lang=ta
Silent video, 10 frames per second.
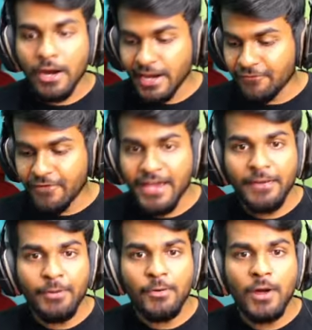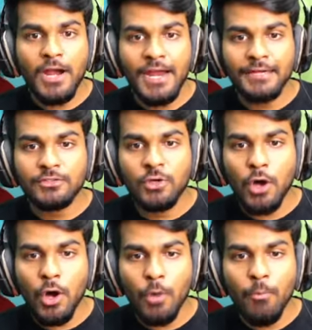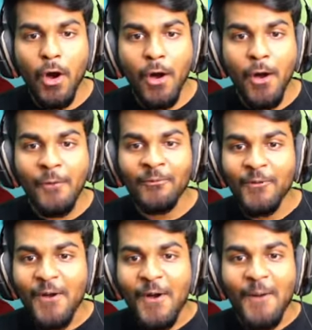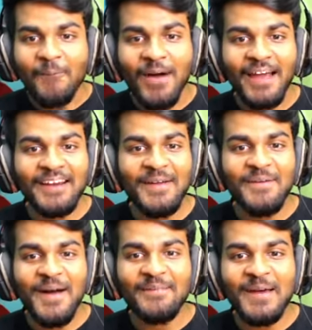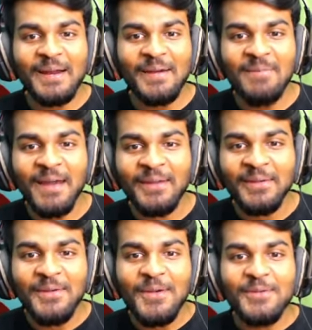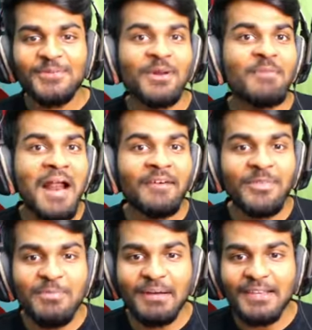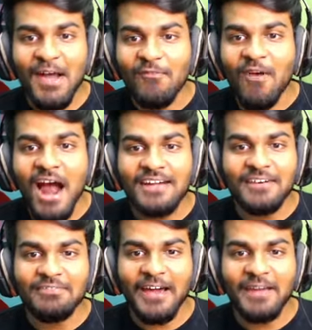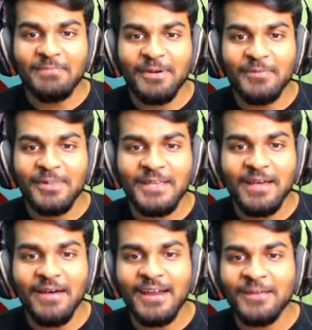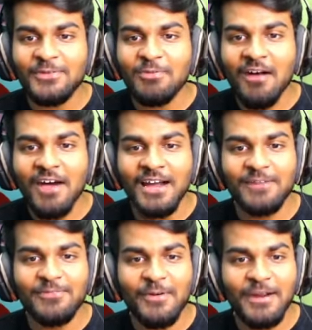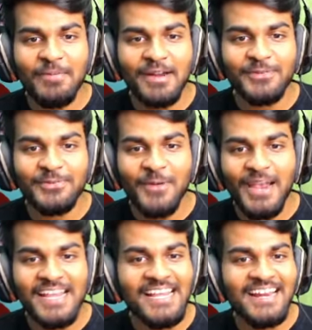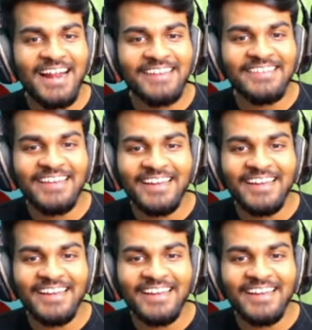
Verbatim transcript: ஓகே ஃபயர் பண்ணுவோம் லெட்ஸ் கோ பூம் வா வேற மாதிரி ஸோ நம்மளால் வந்து பார்த்தீங்கன்னா வாட்டரை ஃபயர் பண்ண முடியுதுங்க வேறுங்க சும்மா வாட்டர் ஃபவுண்டன் மாதிரி சுவைன்னு அடிச்சுட்டு